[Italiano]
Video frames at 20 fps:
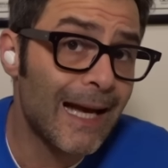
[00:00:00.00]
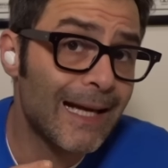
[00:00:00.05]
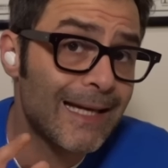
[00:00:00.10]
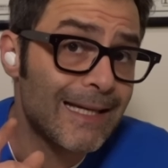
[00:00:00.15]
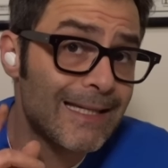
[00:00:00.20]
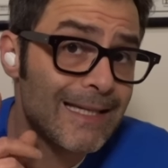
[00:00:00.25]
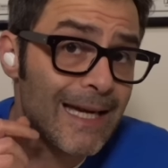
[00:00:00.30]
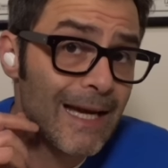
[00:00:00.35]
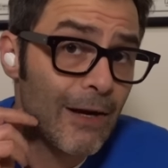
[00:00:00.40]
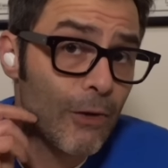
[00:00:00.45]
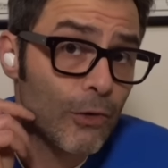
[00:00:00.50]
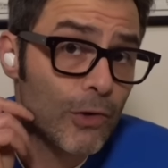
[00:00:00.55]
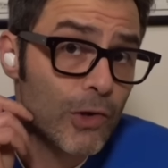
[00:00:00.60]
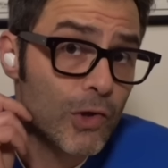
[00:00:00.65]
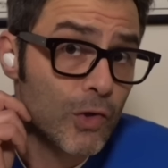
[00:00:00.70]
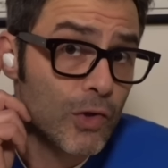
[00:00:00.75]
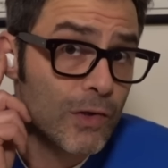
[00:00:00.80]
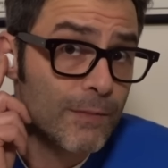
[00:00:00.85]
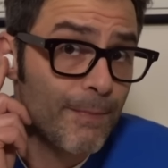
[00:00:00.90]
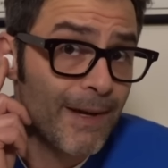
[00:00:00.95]
anche se ho
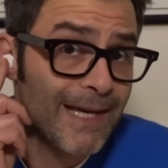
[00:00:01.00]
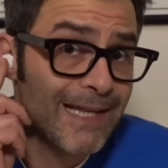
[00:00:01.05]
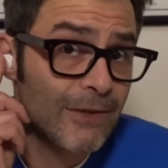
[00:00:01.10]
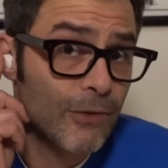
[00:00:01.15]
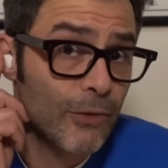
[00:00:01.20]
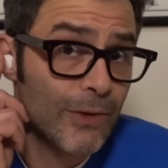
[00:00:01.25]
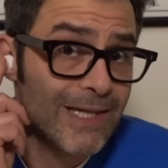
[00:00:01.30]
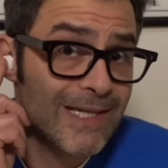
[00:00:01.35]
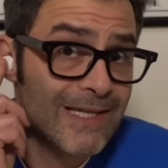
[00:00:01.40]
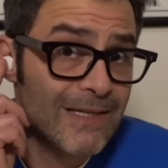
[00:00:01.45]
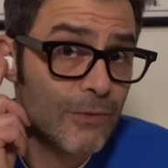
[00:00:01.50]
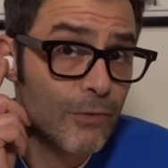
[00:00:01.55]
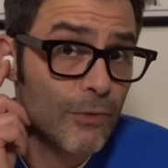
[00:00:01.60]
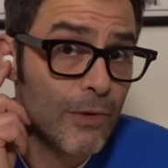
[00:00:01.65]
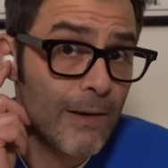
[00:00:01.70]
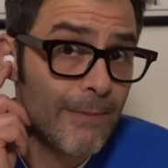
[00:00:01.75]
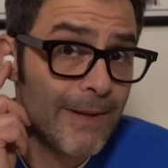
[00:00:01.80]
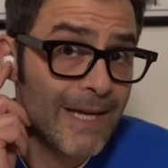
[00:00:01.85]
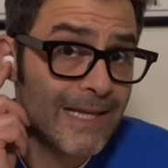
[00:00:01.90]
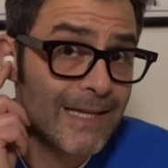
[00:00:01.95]
il sospetto che
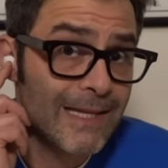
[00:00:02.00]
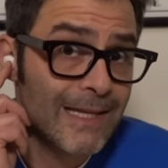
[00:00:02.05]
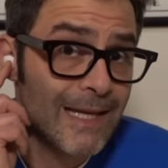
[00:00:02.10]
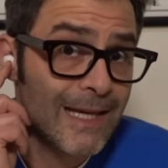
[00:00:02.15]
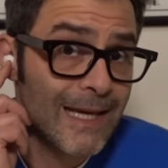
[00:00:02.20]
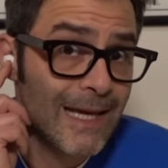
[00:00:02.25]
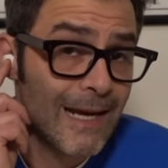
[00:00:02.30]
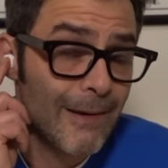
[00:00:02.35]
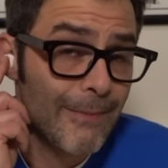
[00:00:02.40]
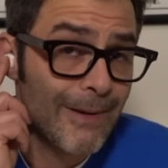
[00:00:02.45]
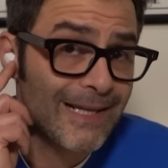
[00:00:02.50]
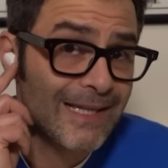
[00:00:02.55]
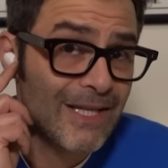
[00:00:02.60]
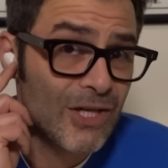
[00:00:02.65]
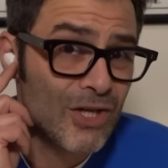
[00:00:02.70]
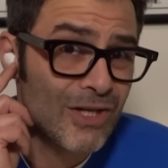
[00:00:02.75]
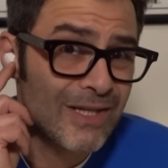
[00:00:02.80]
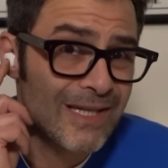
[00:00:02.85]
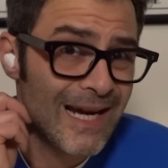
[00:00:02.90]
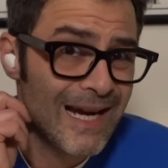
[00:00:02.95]
solamente la
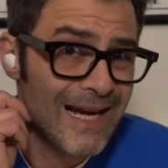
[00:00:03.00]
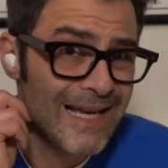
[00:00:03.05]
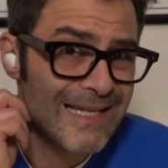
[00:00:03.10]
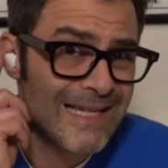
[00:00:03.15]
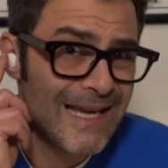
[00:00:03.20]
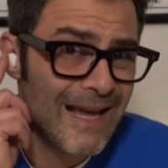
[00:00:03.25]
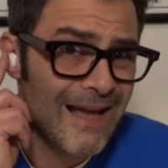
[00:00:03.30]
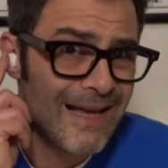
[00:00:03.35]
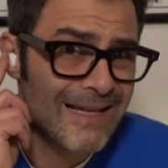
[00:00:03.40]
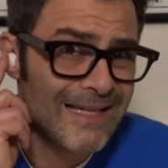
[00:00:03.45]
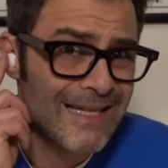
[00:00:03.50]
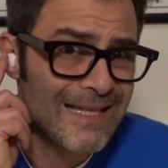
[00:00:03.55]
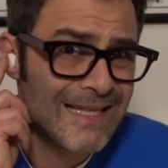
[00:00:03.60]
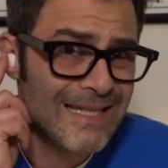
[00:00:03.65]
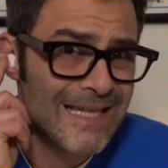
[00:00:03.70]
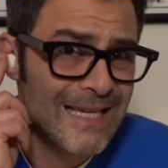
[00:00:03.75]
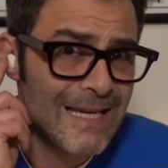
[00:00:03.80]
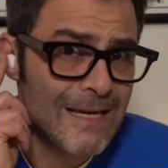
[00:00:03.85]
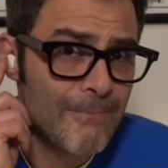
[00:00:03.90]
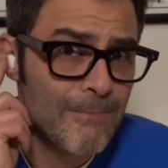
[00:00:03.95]
parte centrale sia
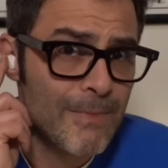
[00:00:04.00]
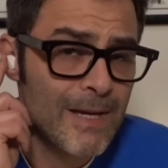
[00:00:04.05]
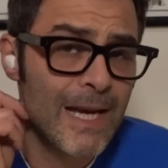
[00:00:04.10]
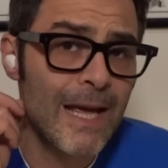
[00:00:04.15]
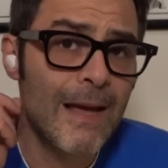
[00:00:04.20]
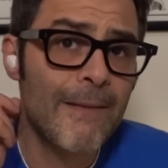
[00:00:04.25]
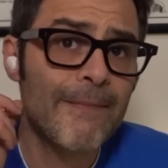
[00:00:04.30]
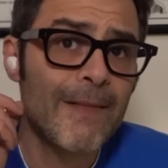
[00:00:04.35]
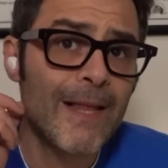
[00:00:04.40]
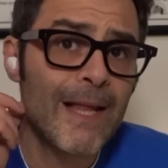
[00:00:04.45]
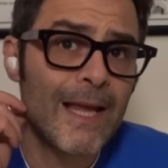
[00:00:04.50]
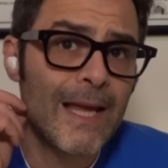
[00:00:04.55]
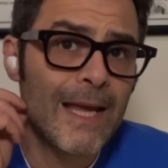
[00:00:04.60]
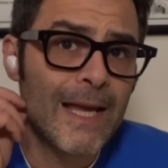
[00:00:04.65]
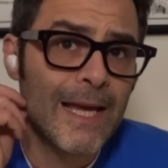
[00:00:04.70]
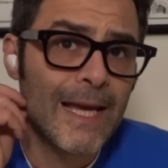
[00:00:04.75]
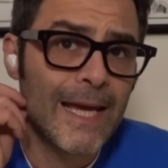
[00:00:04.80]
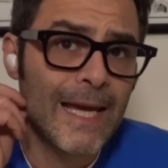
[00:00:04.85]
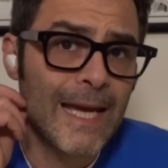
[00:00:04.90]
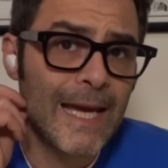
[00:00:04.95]
sensibile
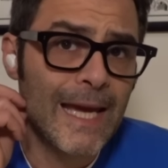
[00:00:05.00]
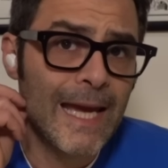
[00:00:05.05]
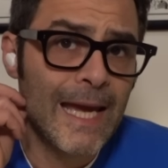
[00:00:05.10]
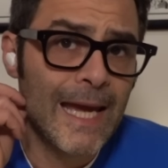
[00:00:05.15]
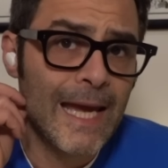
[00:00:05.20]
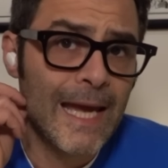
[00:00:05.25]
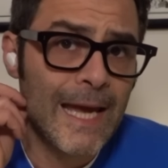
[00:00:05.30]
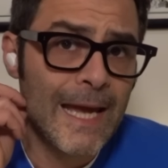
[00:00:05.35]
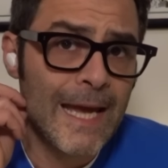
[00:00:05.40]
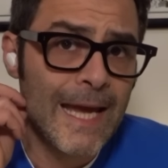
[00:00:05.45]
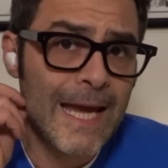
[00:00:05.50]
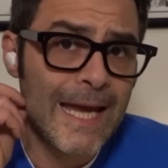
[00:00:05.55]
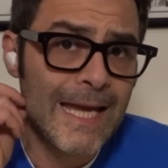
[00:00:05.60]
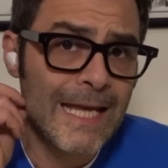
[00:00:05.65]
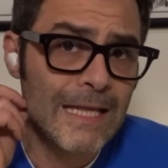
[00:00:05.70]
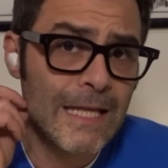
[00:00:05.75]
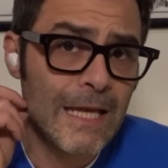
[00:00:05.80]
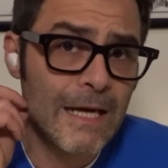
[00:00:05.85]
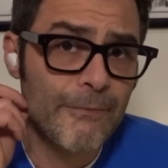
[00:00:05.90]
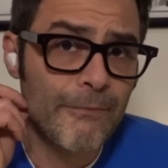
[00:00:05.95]

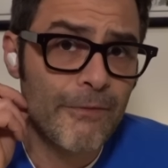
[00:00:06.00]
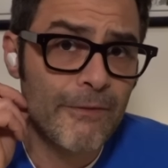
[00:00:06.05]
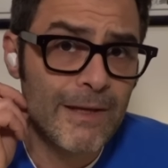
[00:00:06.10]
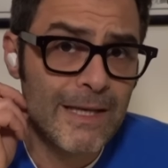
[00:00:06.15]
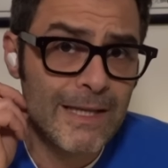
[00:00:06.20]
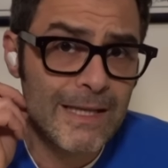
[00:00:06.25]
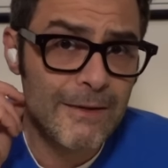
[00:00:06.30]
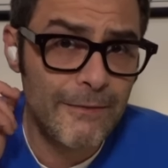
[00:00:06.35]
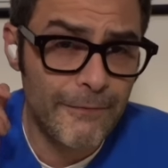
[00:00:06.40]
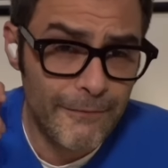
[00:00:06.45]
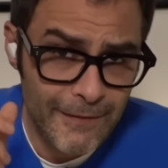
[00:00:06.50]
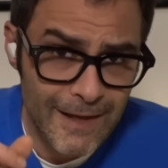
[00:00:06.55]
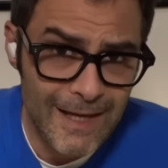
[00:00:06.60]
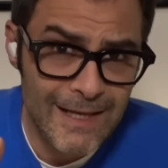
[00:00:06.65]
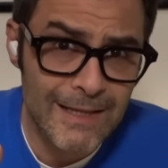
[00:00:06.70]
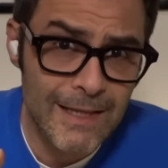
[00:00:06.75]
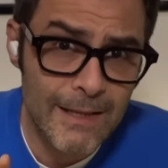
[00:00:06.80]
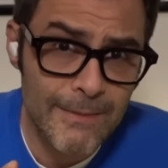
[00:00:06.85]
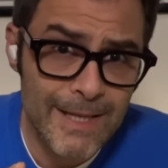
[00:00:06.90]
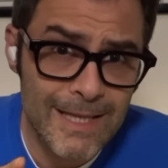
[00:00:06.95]

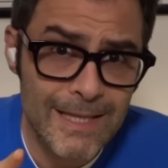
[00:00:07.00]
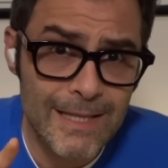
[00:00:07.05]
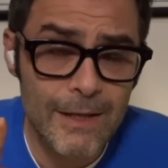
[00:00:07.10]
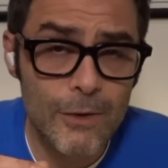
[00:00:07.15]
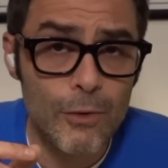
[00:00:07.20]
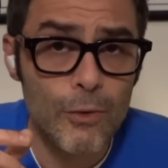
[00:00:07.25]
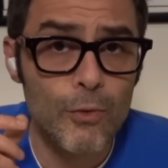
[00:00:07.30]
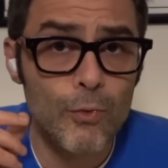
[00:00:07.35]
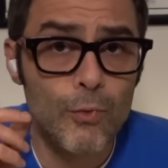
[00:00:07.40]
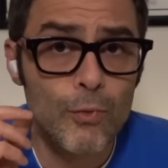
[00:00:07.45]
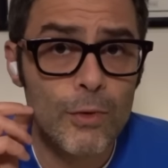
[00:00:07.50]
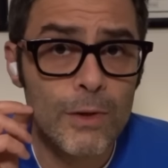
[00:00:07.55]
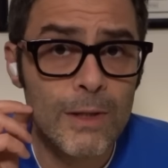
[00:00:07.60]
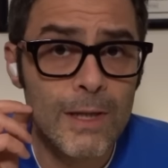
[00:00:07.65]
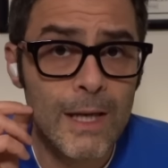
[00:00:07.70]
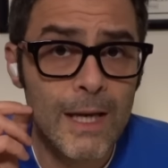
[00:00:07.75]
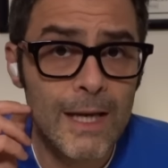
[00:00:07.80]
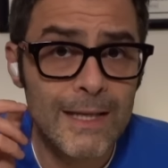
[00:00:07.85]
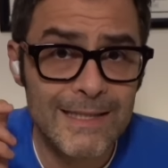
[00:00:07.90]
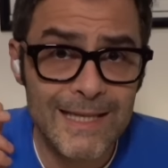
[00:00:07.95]
indifferentemente
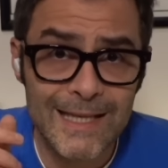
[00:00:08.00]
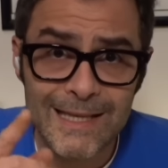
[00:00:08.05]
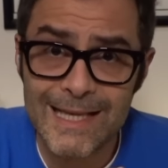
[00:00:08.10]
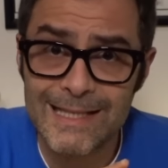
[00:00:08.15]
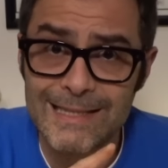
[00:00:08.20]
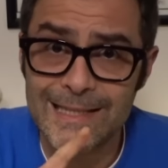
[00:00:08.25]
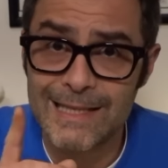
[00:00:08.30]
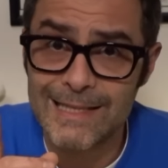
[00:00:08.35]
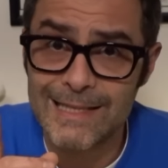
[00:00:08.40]
un, sia a